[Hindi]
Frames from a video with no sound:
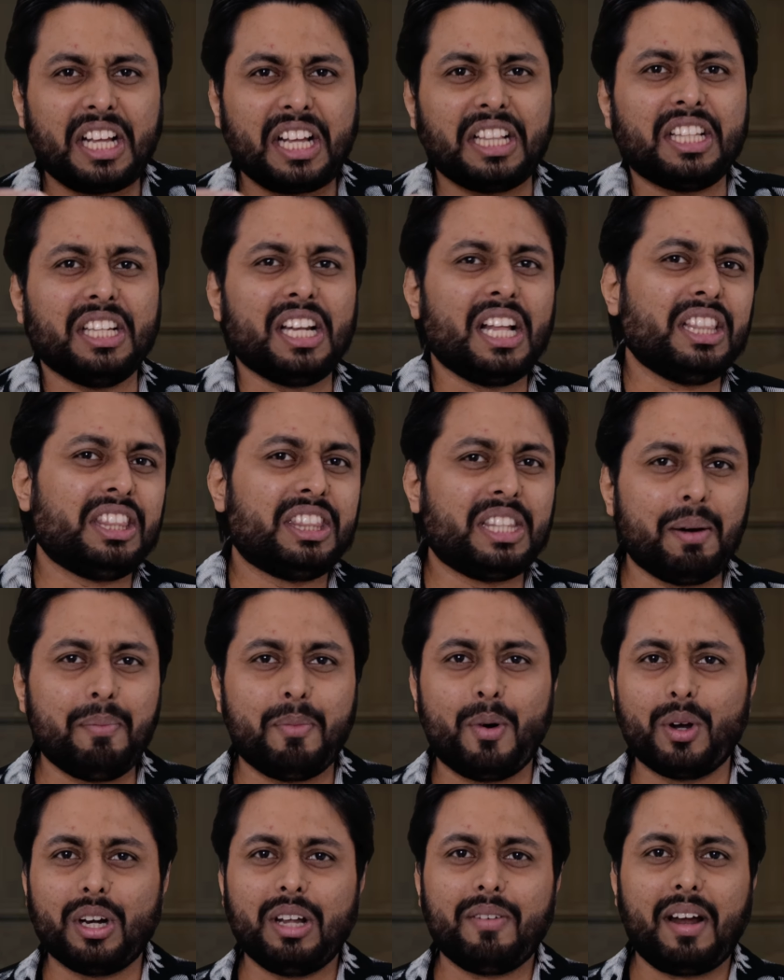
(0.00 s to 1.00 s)
कितना
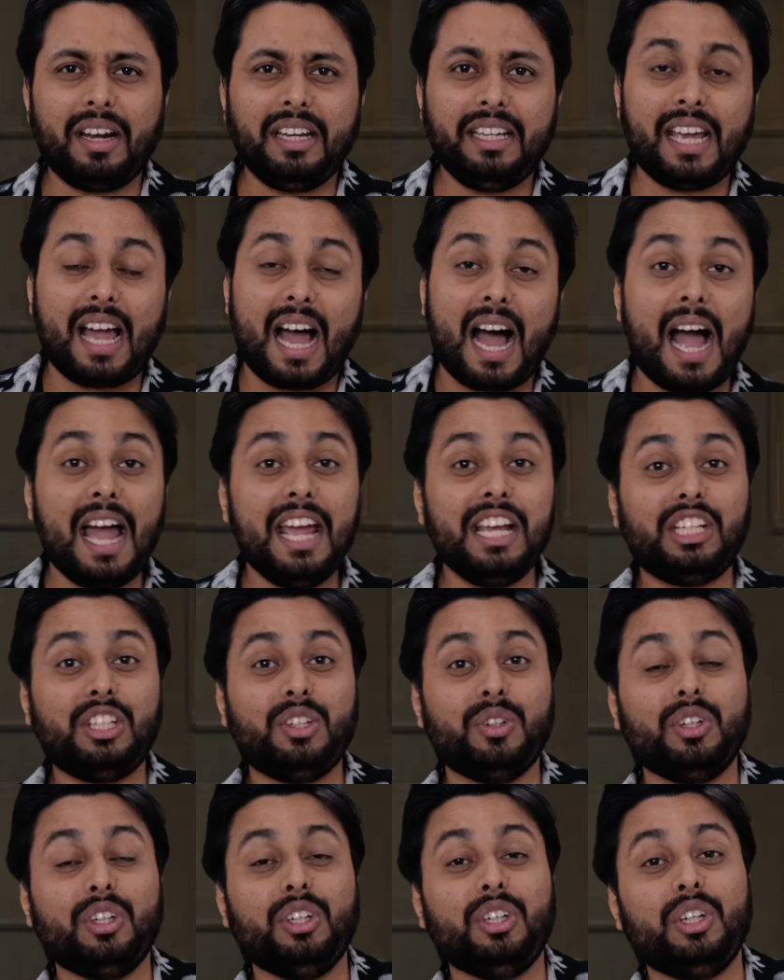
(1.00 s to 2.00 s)
दम होने वाली है आई
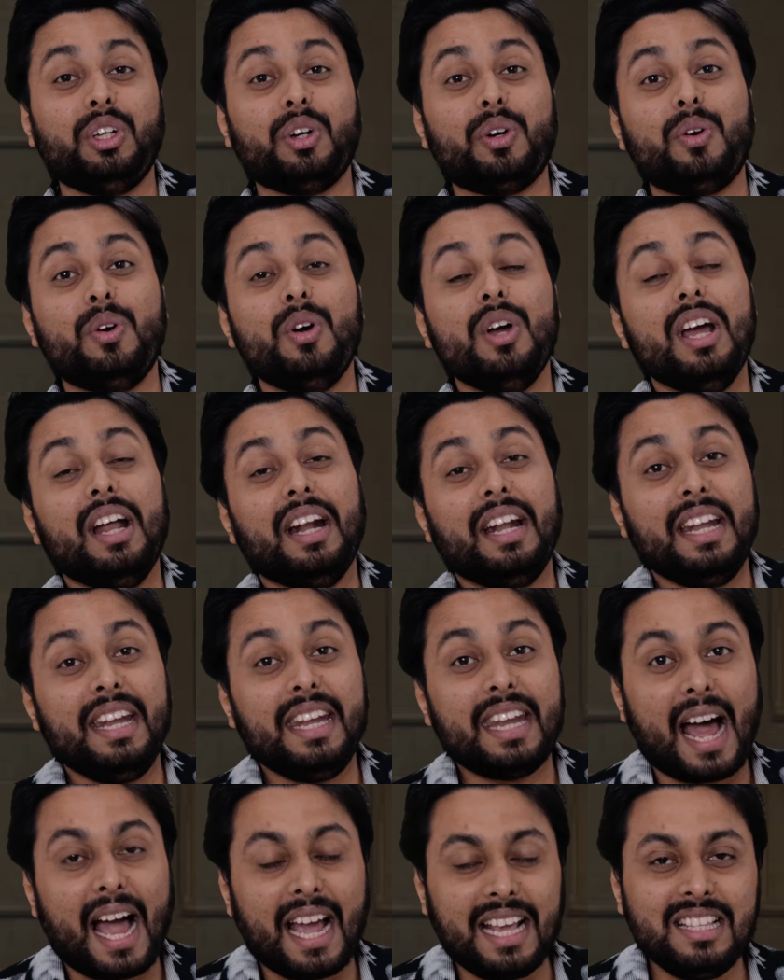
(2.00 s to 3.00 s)
क्यू न्यू
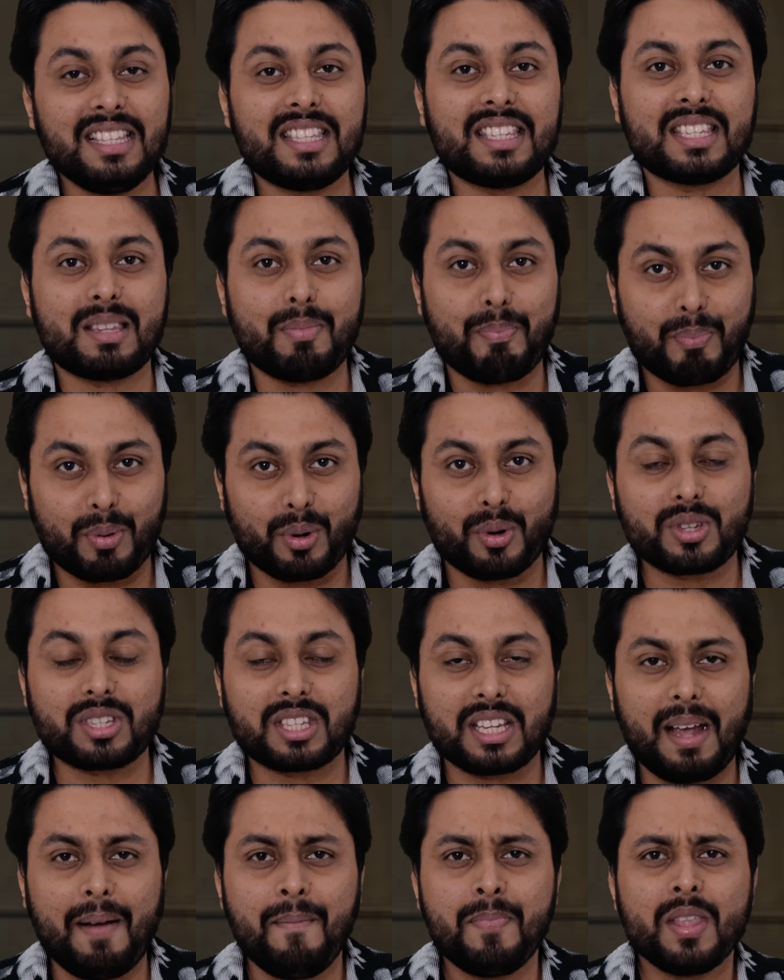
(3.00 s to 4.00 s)
नाइन प्रो
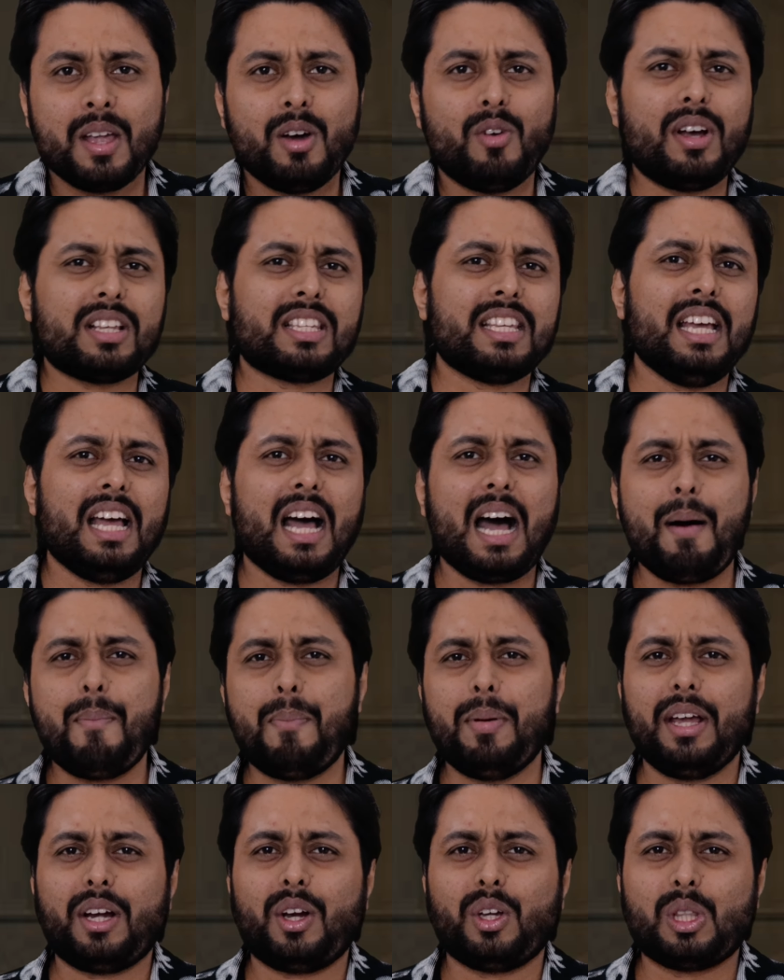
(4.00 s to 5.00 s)
से वैसे
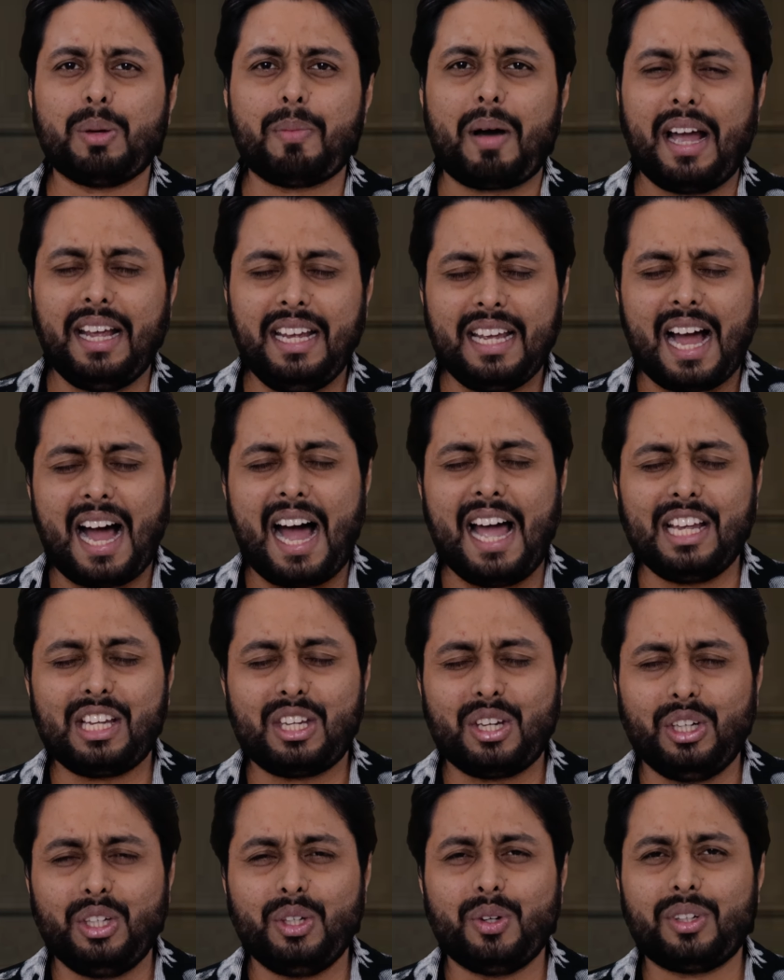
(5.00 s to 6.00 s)
अपने को तो भाई आई
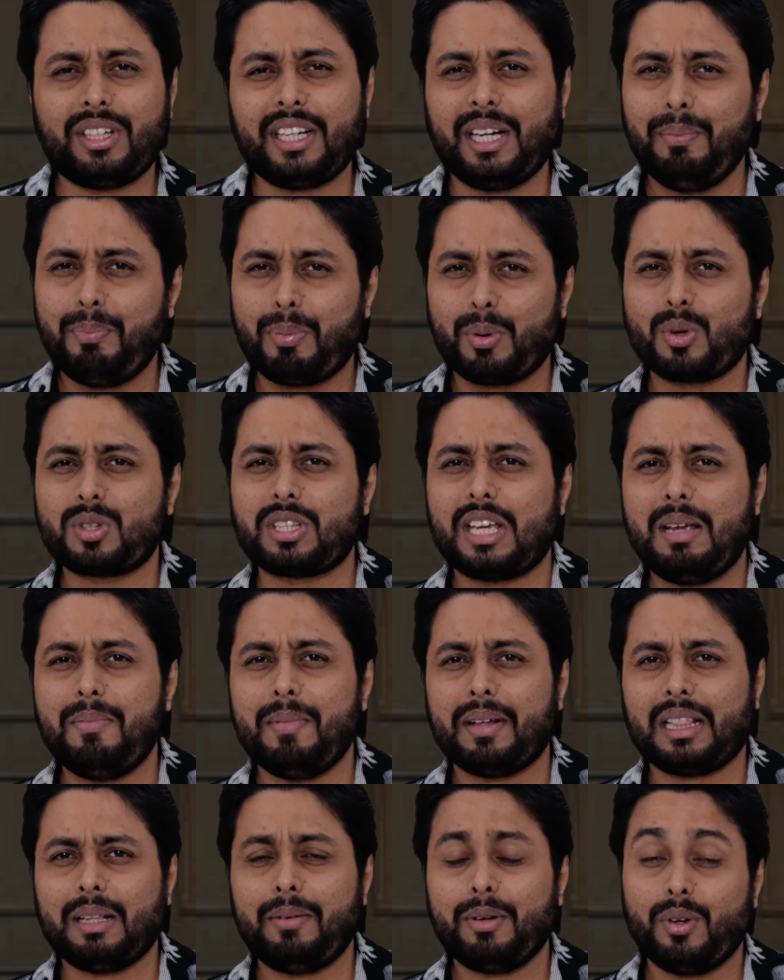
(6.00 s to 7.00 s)
क्यू न्यू टेन प्रो से
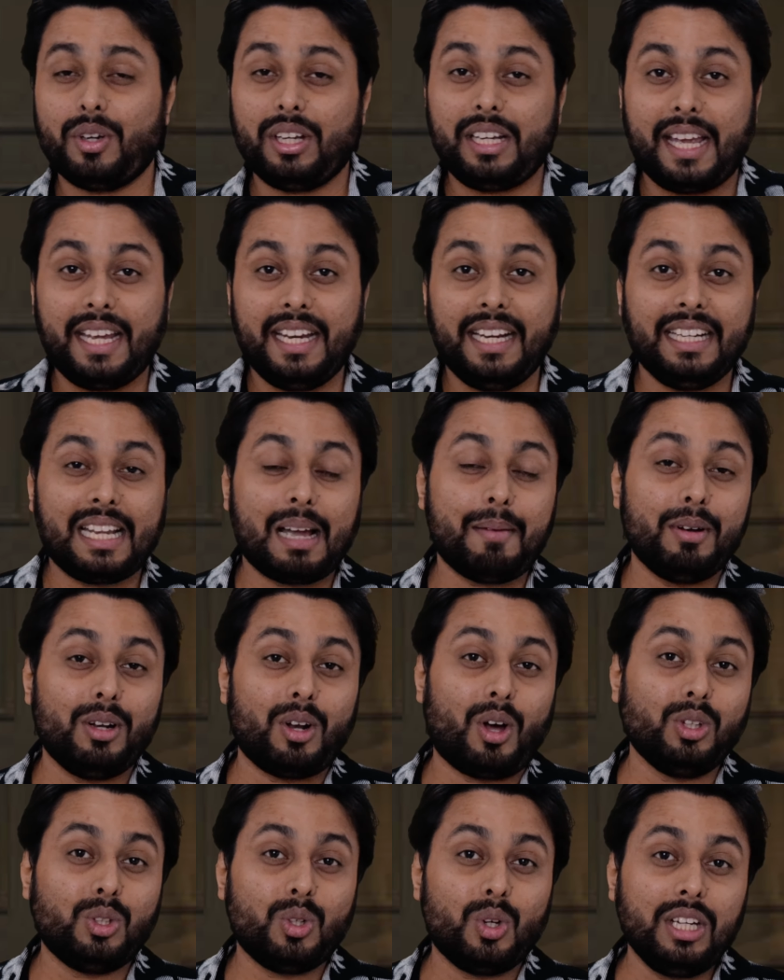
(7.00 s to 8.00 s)
ही मतलब यही इंडिया
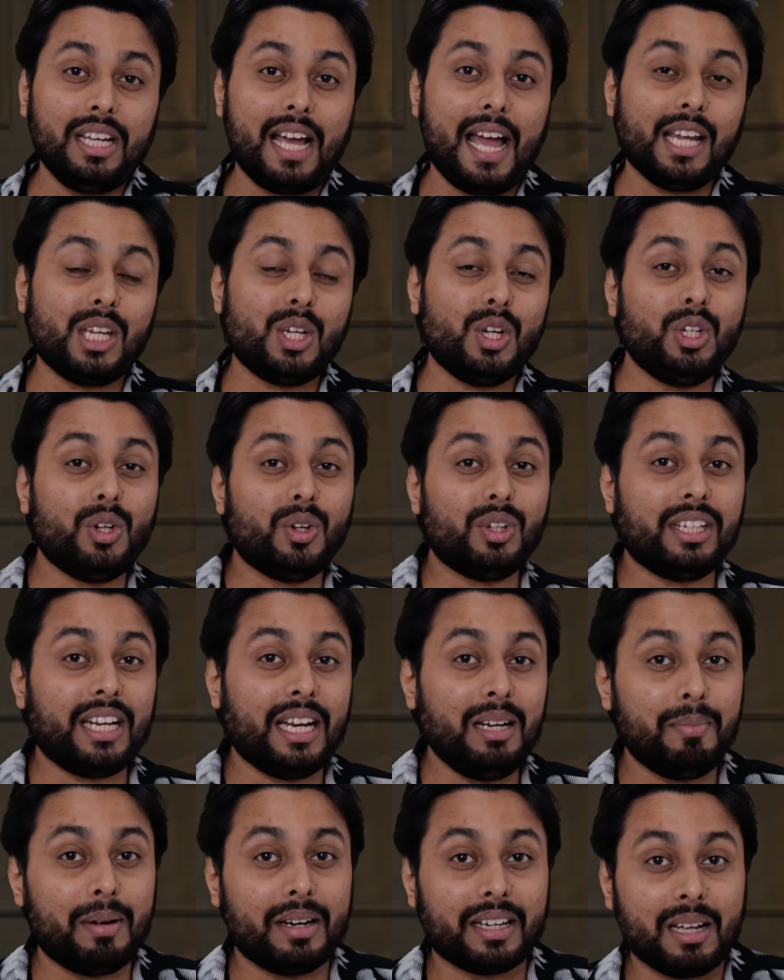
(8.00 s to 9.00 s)
में लॉन्च होगी आई क्यू न्यू
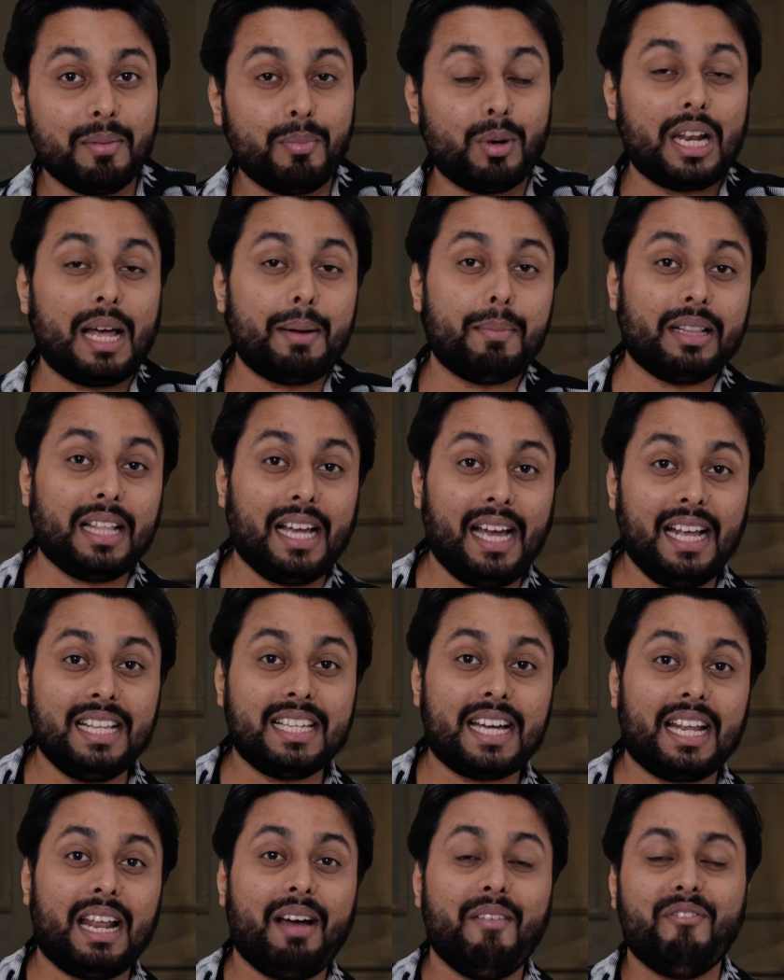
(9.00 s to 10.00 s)
टेन बन के बोला
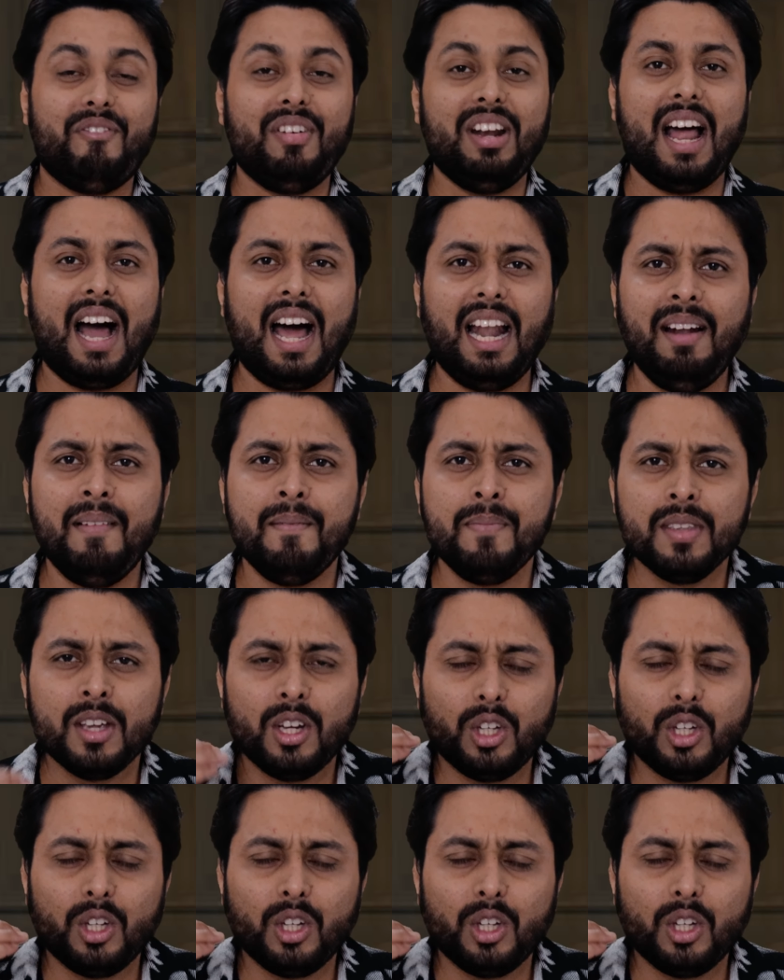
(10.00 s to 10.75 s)
बताया जा रहा फिलहाल